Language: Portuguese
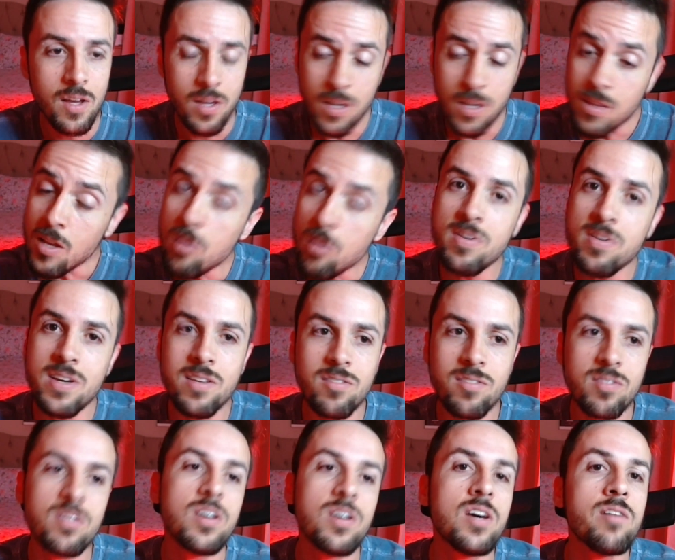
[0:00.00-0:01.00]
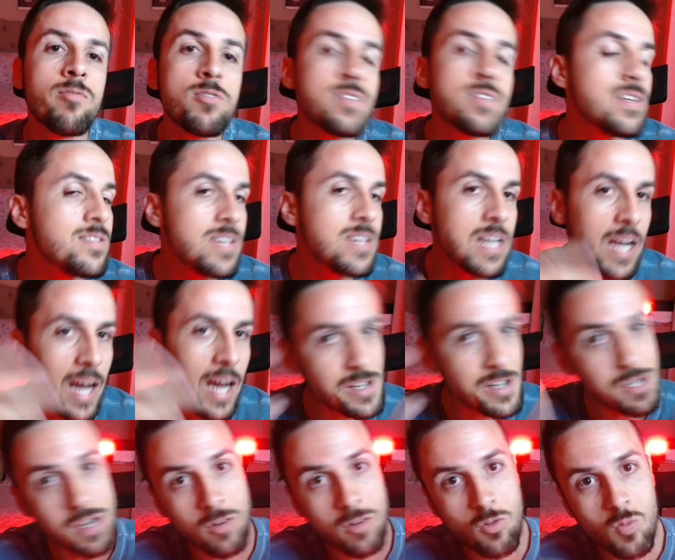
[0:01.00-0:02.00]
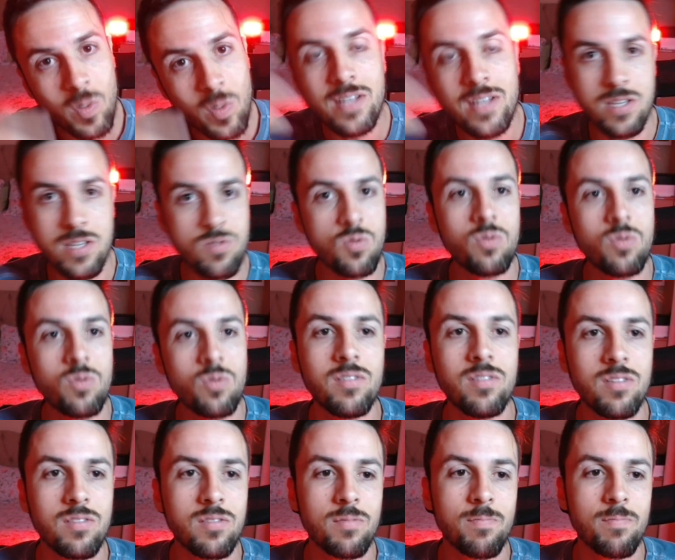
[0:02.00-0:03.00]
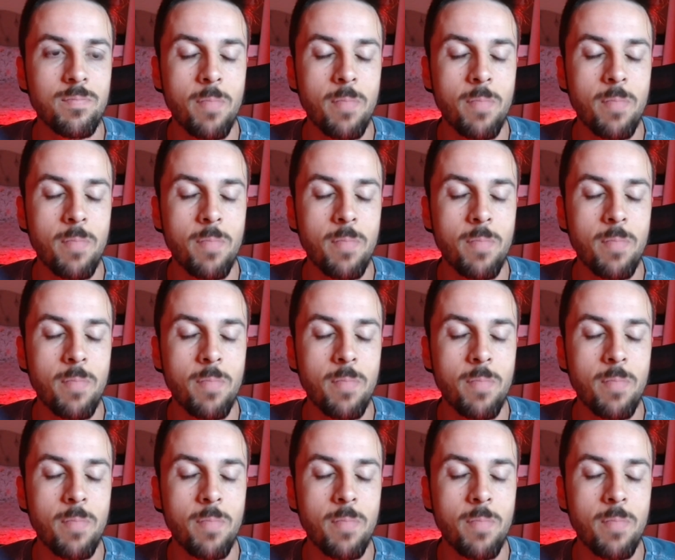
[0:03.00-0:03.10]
e talvez você se encaixe em alguma dessas coisas.